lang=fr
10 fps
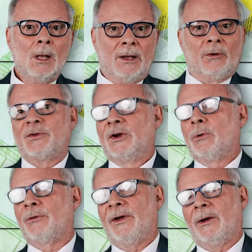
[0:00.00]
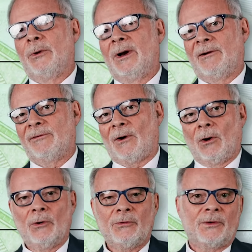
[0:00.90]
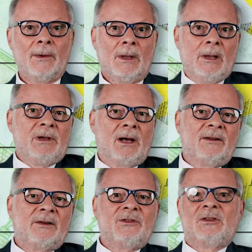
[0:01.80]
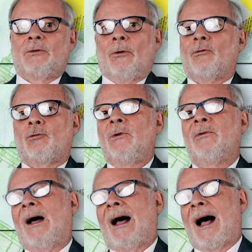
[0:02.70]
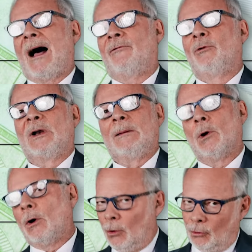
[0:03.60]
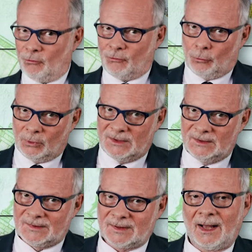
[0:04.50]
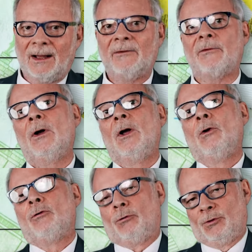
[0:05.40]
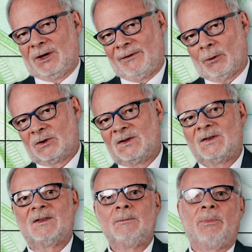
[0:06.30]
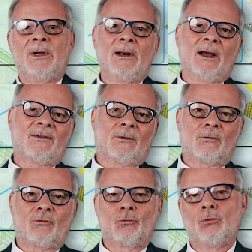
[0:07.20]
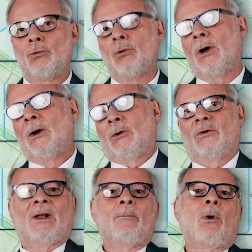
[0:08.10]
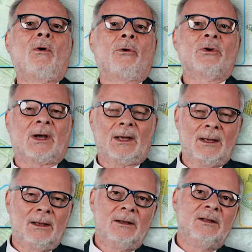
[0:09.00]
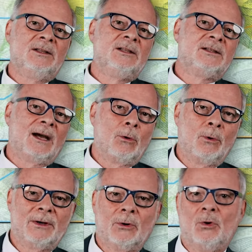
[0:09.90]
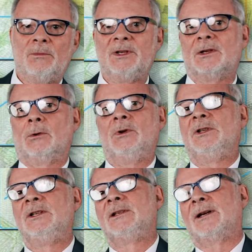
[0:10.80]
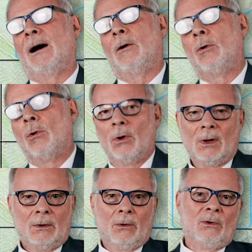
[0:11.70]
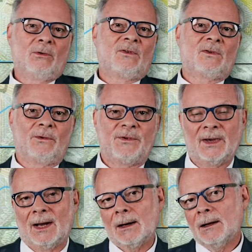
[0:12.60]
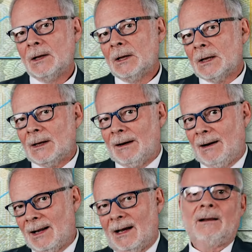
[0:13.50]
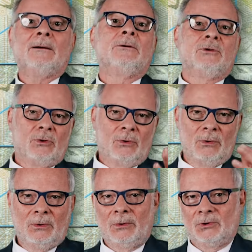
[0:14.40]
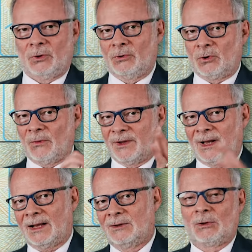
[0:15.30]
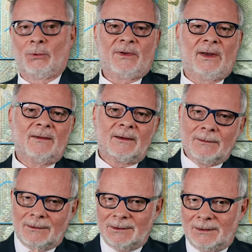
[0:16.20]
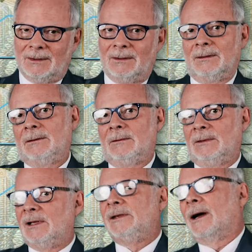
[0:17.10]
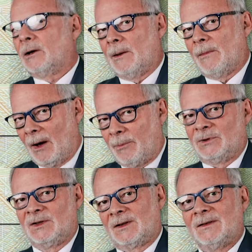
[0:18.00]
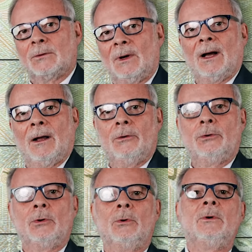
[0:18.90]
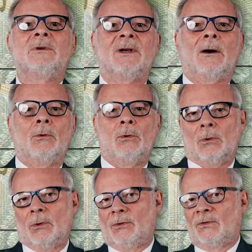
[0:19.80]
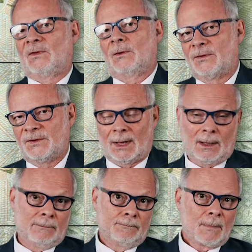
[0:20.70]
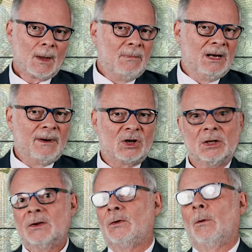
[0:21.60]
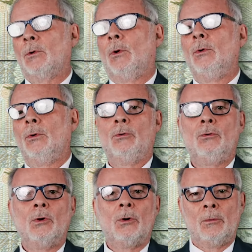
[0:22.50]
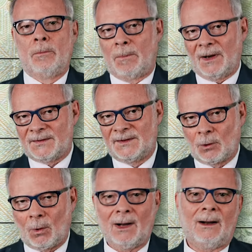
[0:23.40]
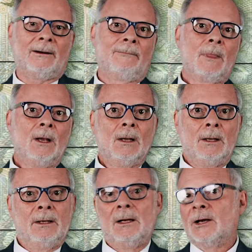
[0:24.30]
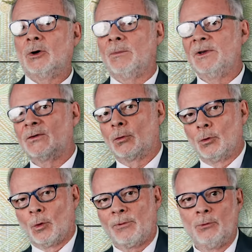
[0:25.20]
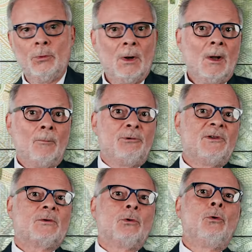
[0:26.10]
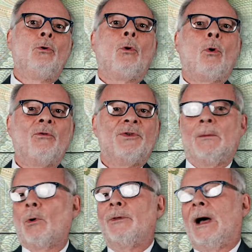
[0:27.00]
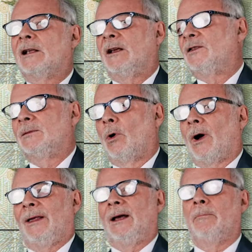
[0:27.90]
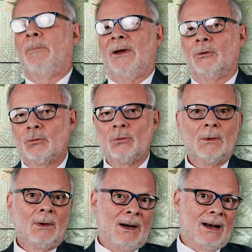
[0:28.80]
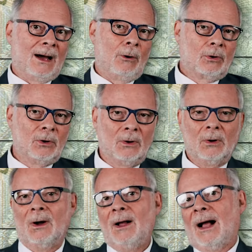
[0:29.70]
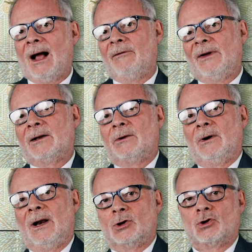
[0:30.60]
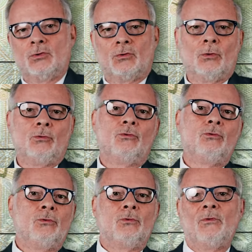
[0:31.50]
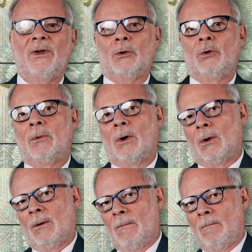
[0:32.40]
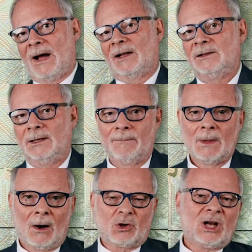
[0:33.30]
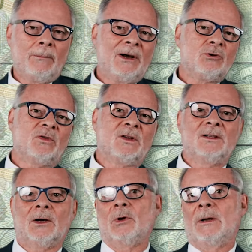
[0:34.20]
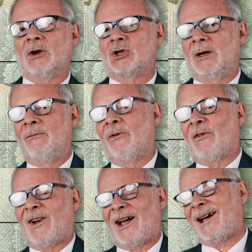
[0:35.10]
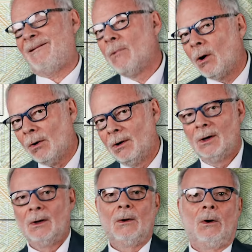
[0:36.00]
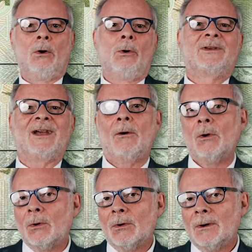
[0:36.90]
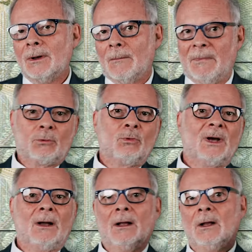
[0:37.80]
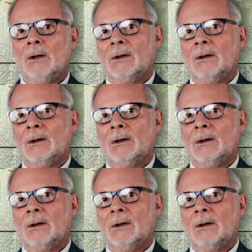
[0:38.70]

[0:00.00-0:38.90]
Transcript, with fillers: Et en ce qui concerne la France, eh bien, les investisseurs suivent aveuglément ceux qui savent, ceux qui avaient anticipé la censure, que ça ne provoquerait ni chaos économique, ni chaos euh, social. Là, je, le, reviens à l'article 16, euh, il y a quand même un petit risque là de chaos euh, social. Mais les marchés semblent, eux, ne pas y croire. Et les cambistes non plus, puisque l'euro, finalement, n'a quasiment rien perdu là encore avec euh, la chute du gouvernement Barnier. Alors je n'irai pas jusqu'à dire que les marchés aiment vraiment le chaos, mais en tout cas,